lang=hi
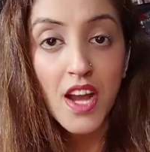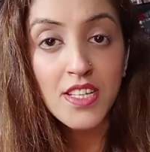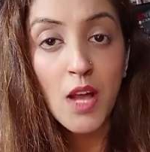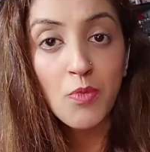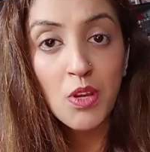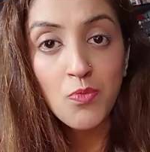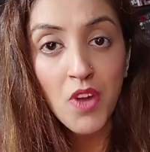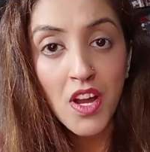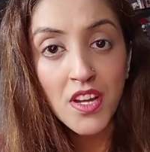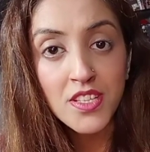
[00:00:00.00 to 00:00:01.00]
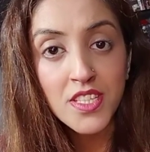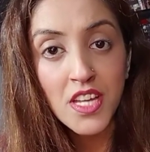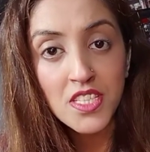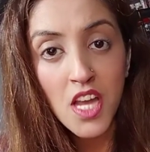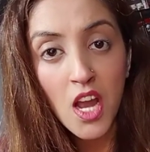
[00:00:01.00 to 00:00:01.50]
असलम गायज़
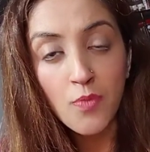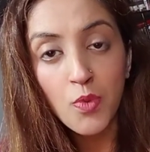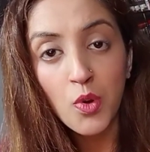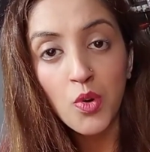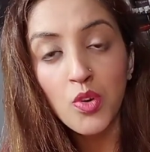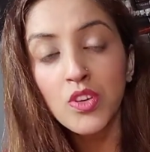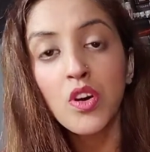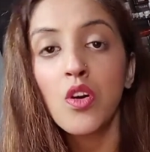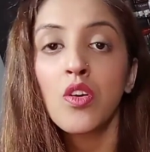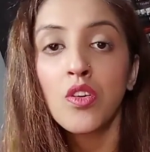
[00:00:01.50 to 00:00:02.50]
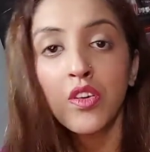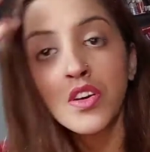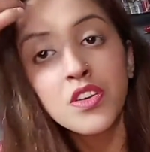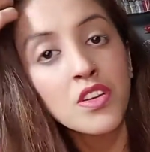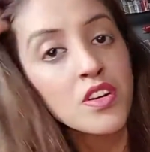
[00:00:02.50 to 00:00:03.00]
कैसे हैं आप लोग
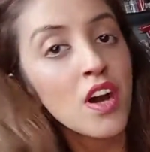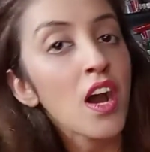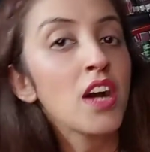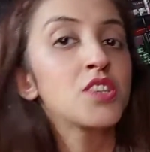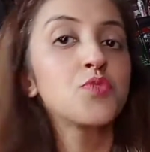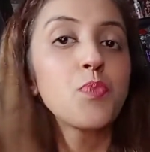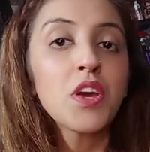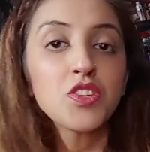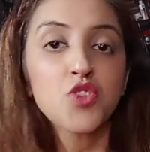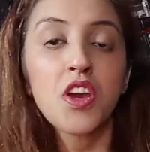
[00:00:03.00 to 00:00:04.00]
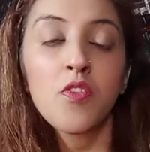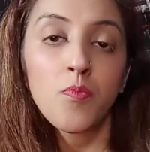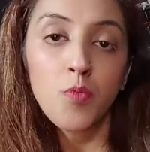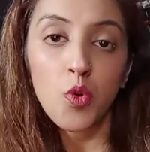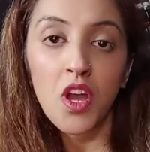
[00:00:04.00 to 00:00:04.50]
और आज फिर जो है
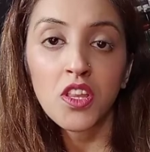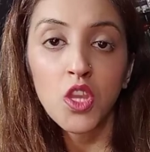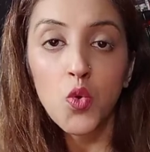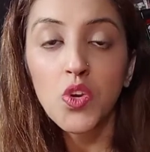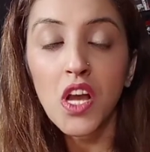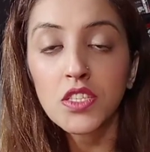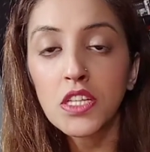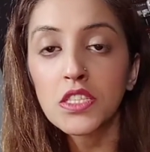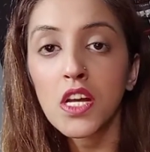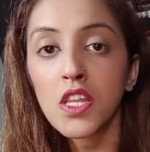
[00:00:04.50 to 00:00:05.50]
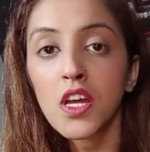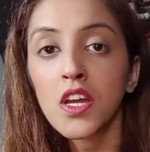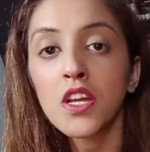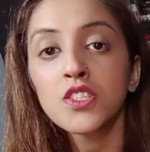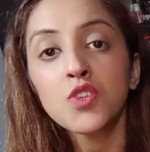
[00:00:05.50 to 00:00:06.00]
हम लोग एक न्यू क्लास के साथ
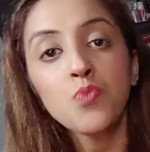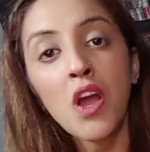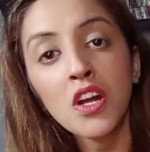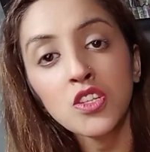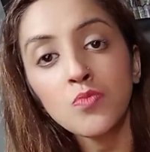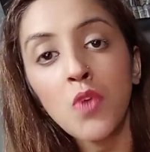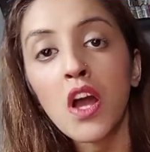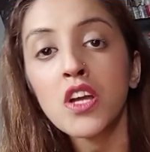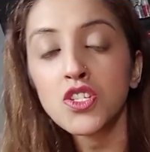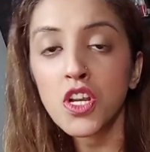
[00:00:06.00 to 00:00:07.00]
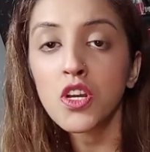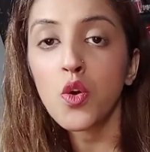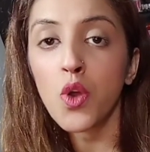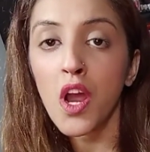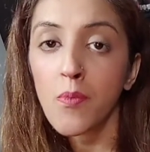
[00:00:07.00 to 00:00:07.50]
आए हैं जिसमें आज हम आई
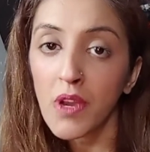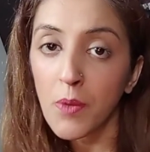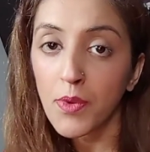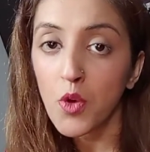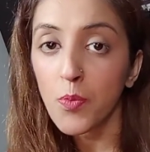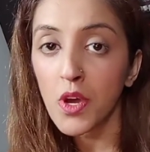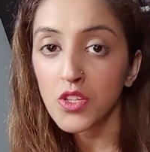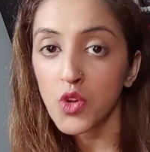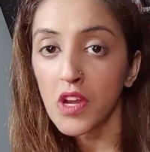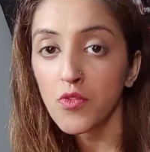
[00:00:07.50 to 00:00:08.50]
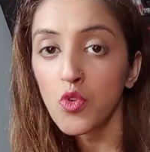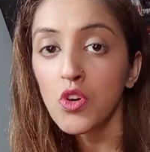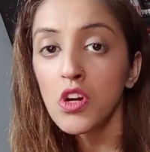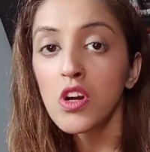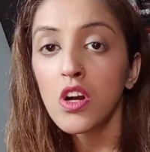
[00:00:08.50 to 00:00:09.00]
शेड और आई मेकअप के ऊपर जो है वो